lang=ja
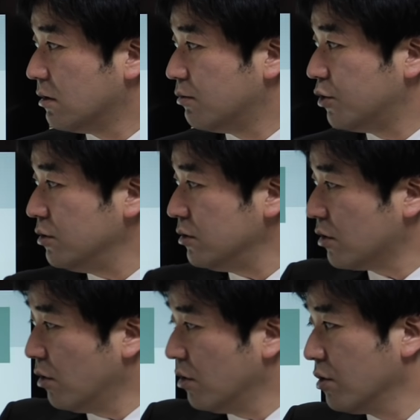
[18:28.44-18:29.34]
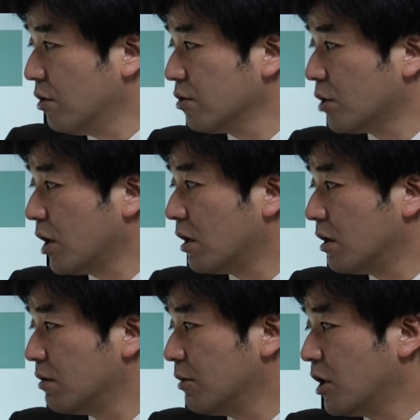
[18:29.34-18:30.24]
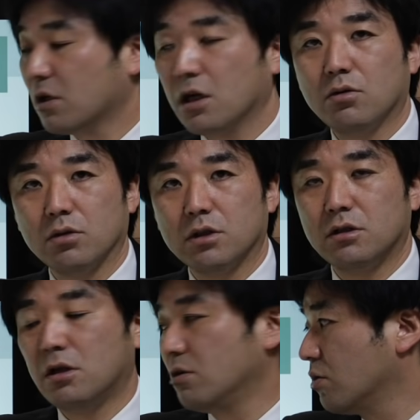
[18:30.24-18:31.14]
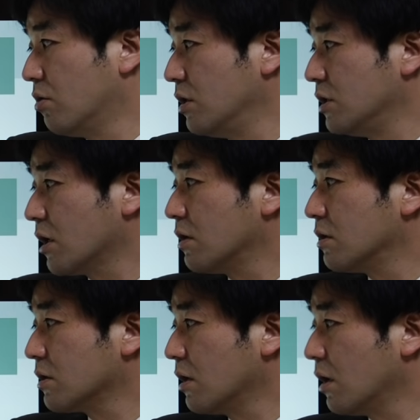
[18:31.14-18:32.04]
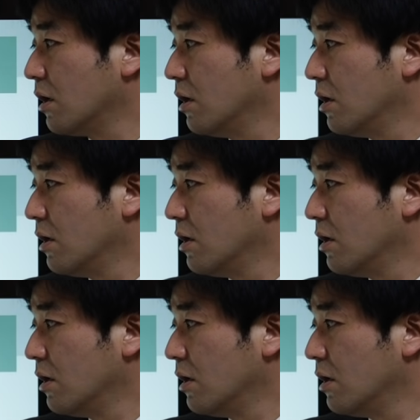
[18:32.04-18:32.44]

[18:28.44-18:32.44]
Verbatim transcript: 文教堂とか、まあ結構知ってる人多いんじゃないですかね。